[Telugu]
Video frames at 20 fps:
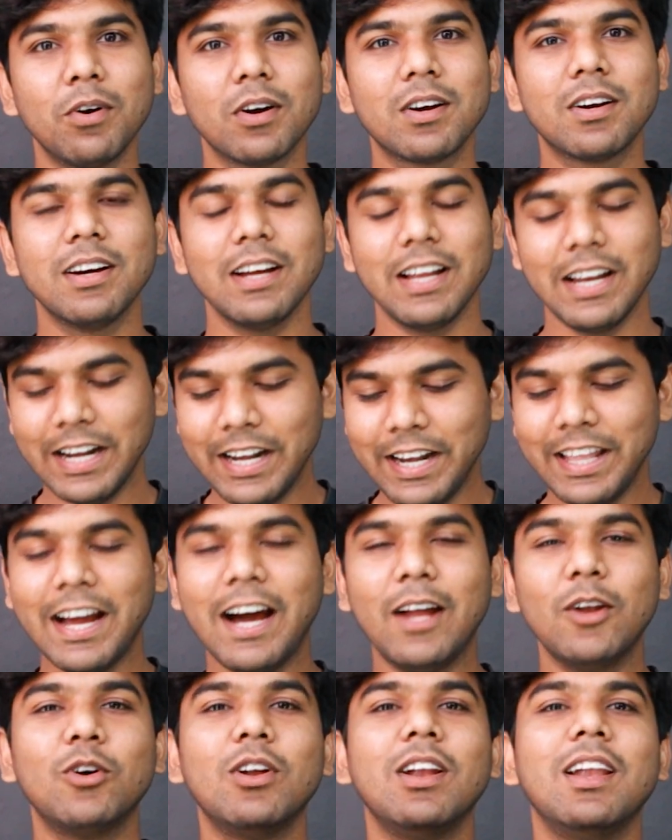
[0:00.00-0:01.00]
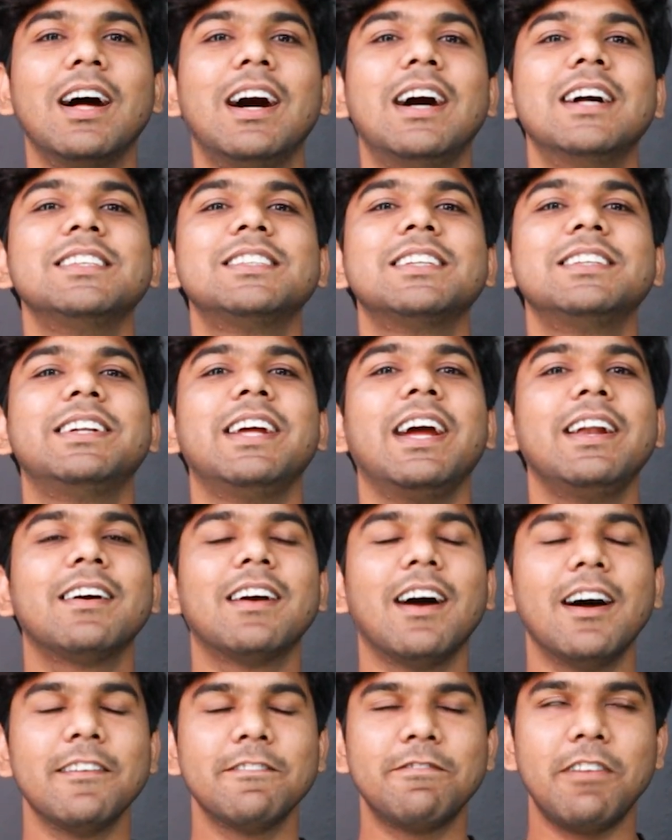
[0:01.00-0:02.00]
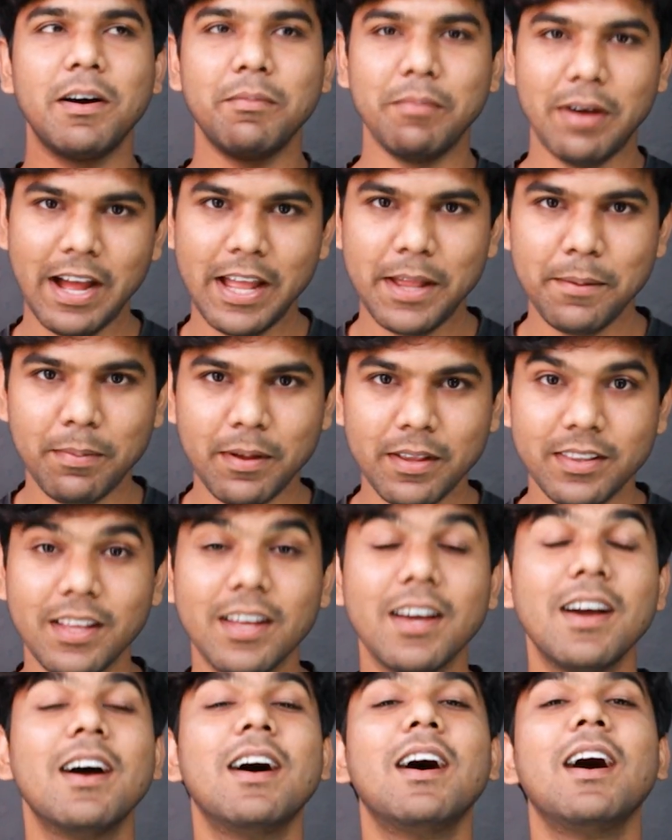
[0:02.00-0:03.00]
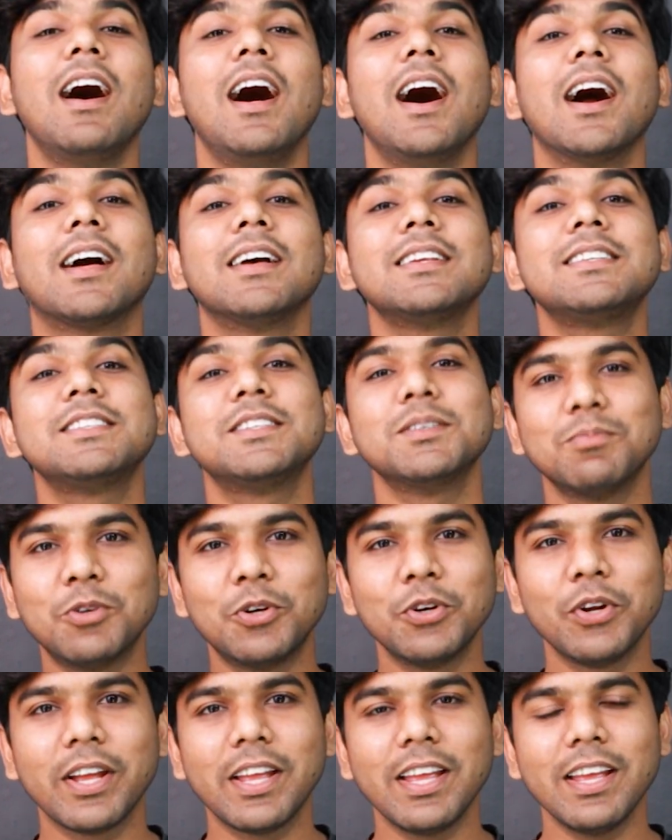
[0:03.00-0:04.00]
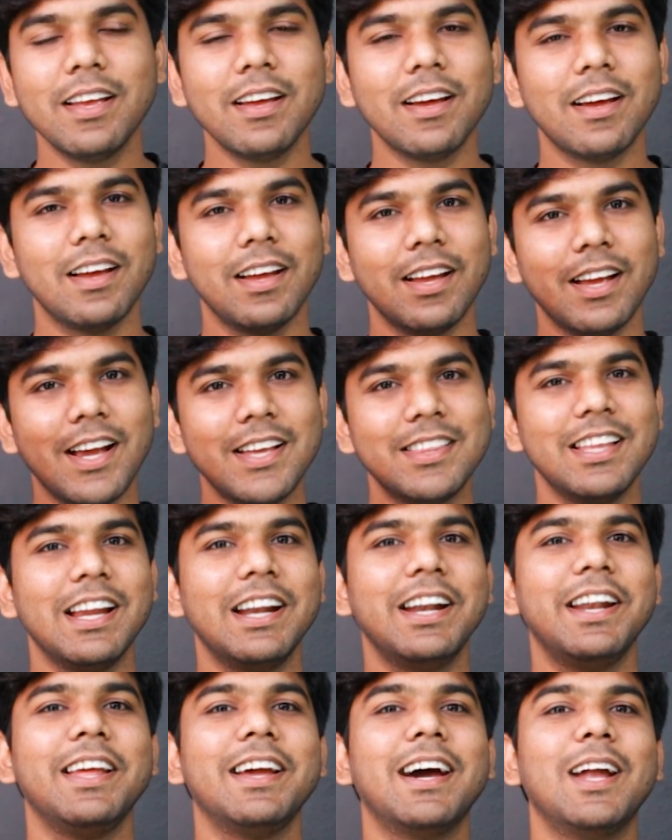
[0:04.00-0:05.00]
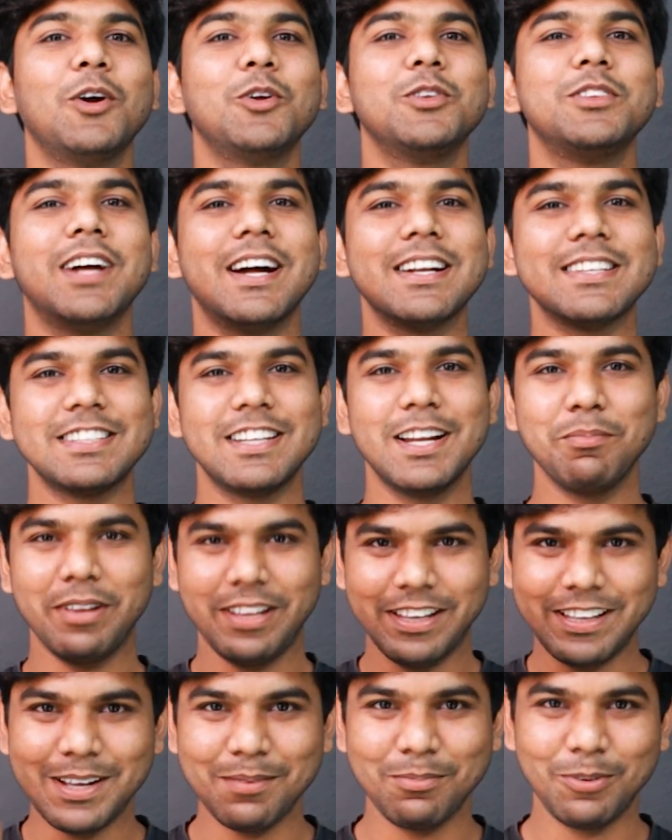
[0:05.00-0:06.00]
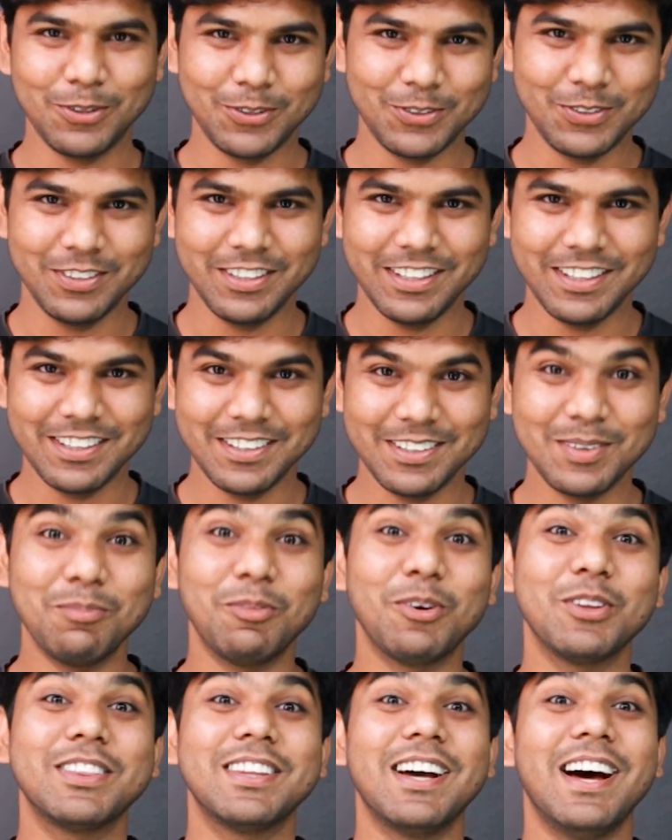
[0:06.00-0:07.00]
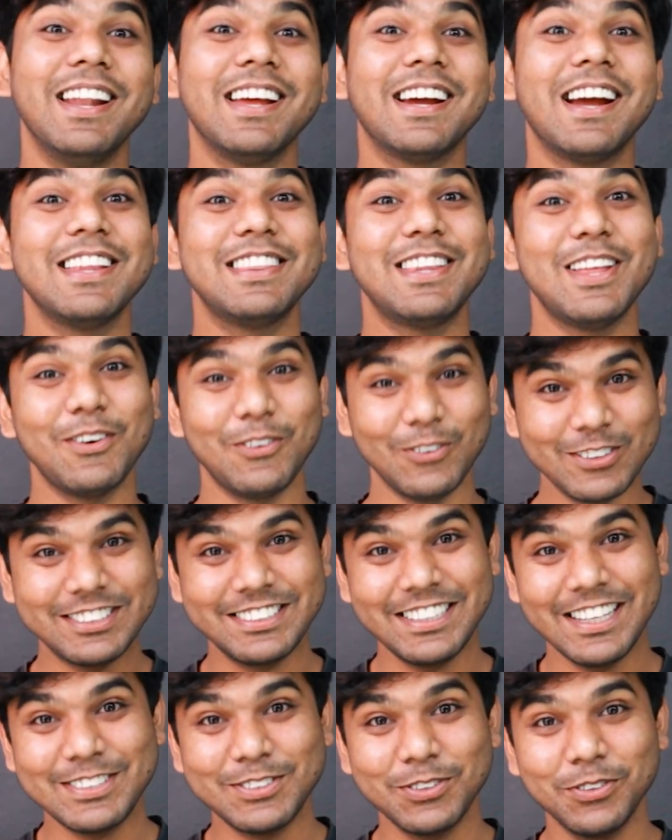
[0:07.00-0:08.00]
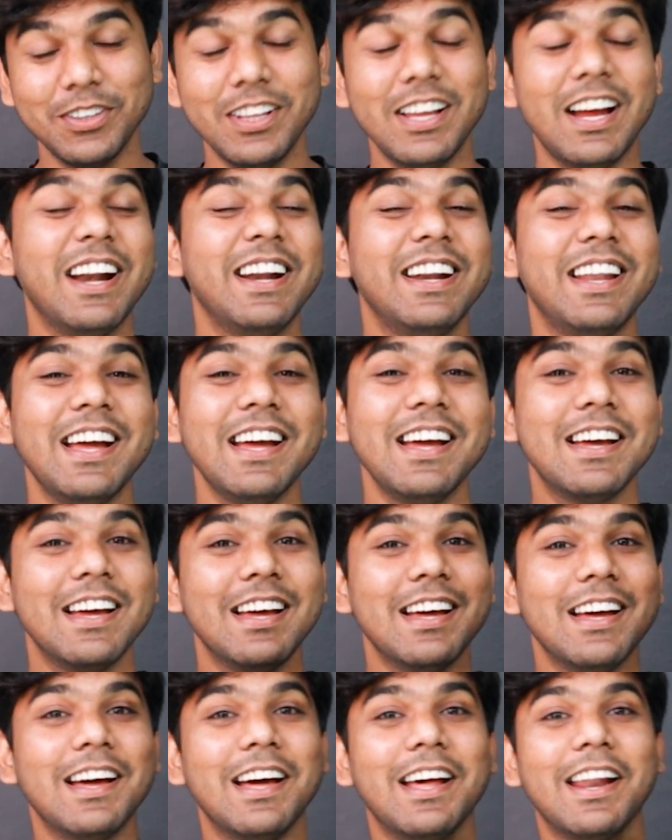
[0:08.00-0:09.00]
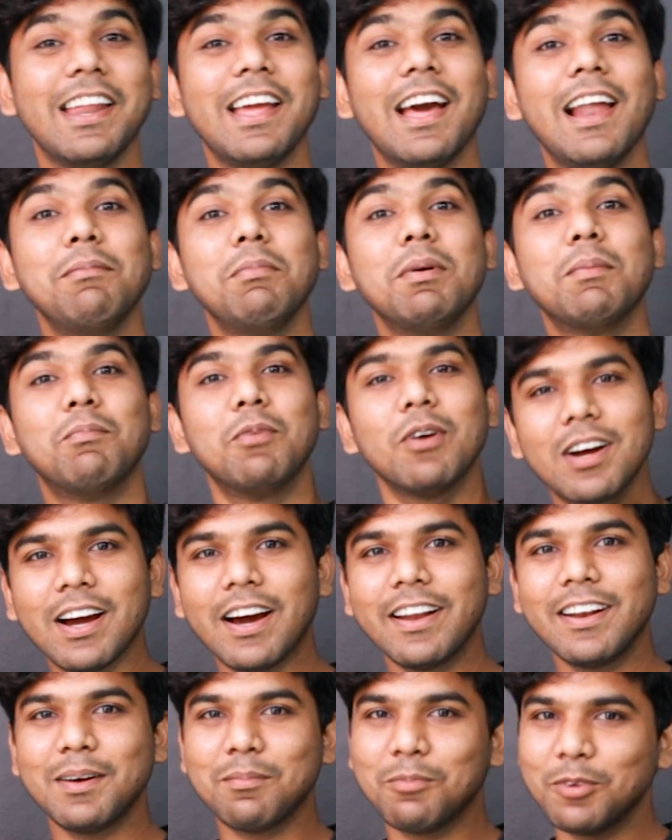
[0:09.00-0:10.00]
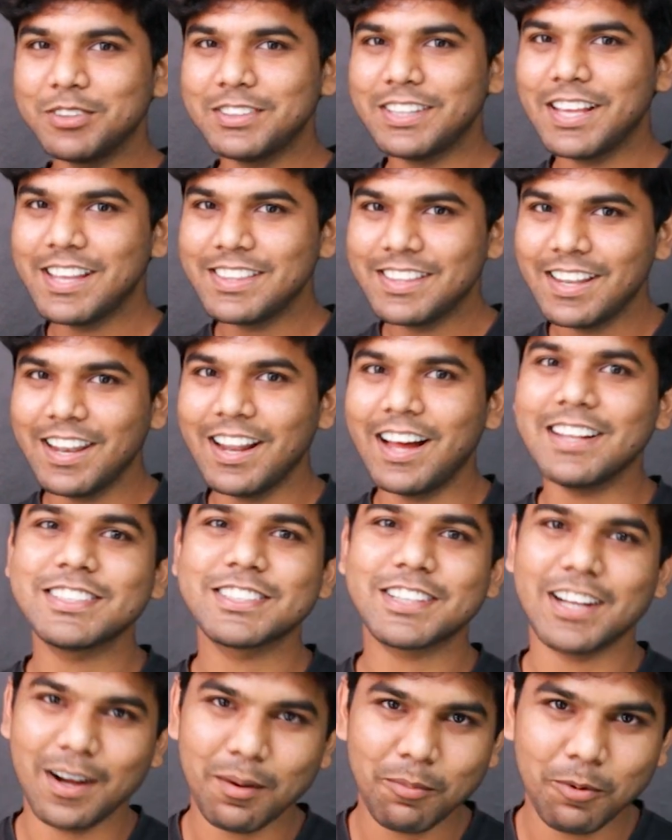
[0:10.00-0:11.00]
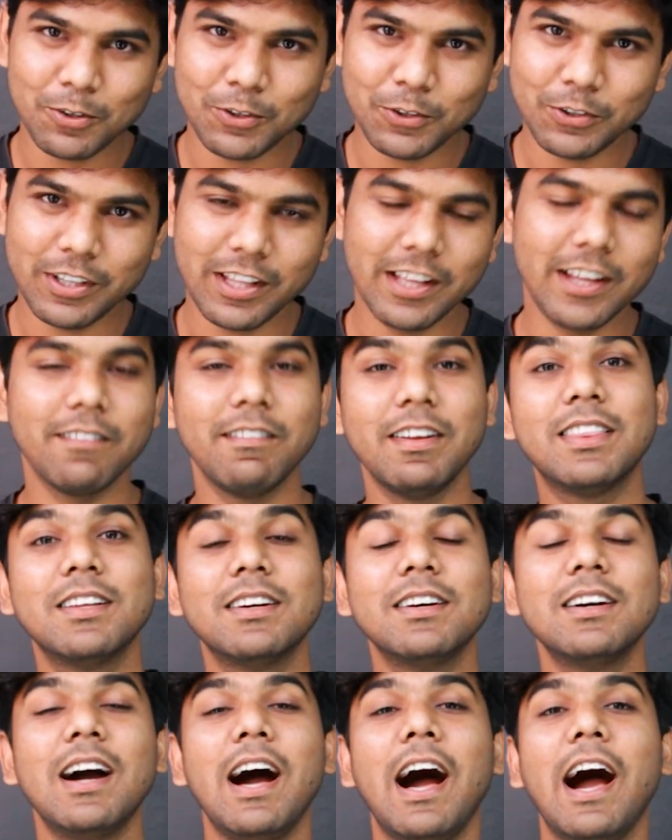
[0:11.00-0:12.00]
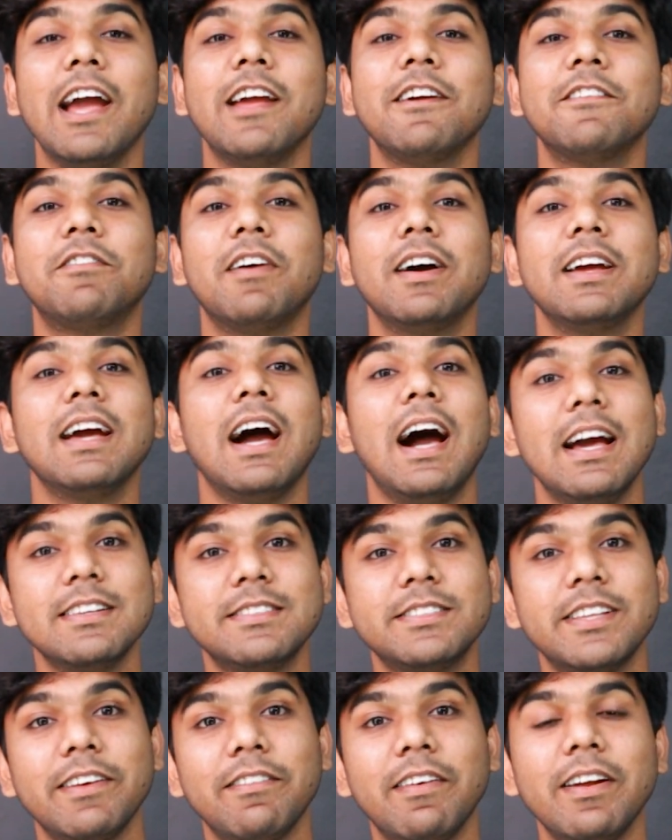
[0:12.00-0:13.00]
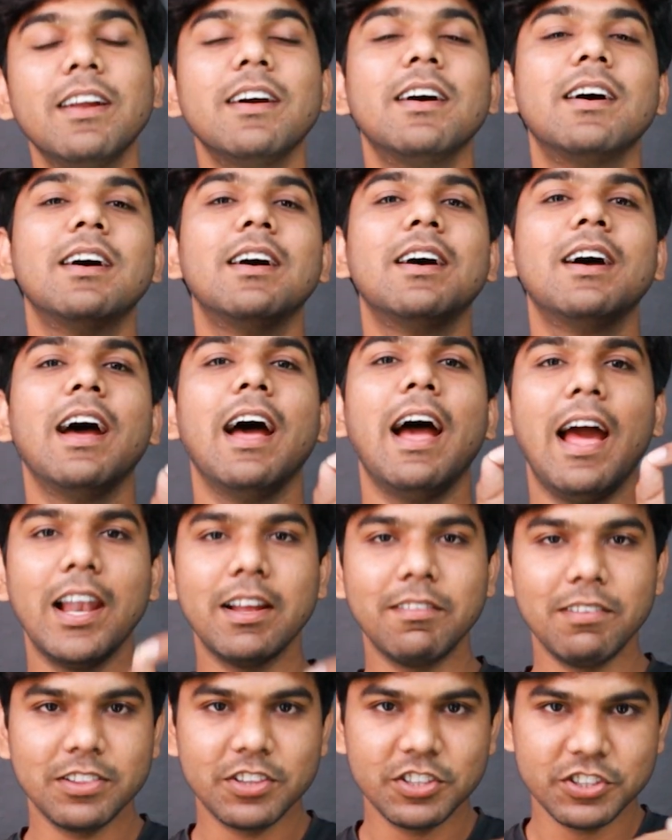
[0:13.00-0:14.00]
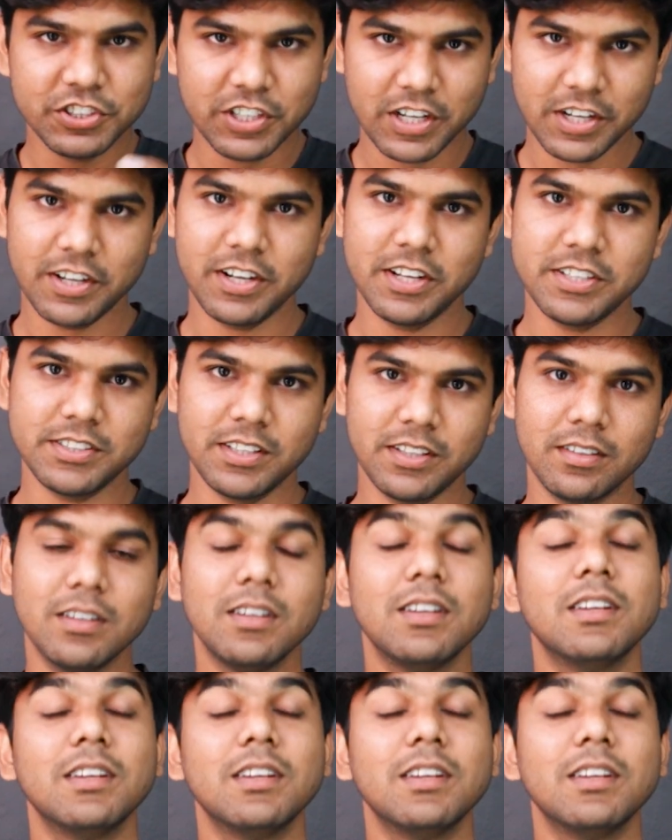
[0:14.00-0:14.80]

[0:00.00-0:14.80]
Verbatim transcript: బుక్ ఇండియాలో లాంచ్ డేట్ కన్ఫామ్ అయిపోయింది ఆగస్టు మూడుకి ఇది ఇండియాలో దర్శనం ఇవ్వబోతుంది మొత్తానికైతే వచ్చేస్తుంది అంటే రియల్మీ బుక్ కన్నా ముందే ఇది లాంచ్ కాబోతుంది విత్ ఐ ఫైవ్ ఐ సెవెన్ ఎలెవెల్త్ జనరేషన్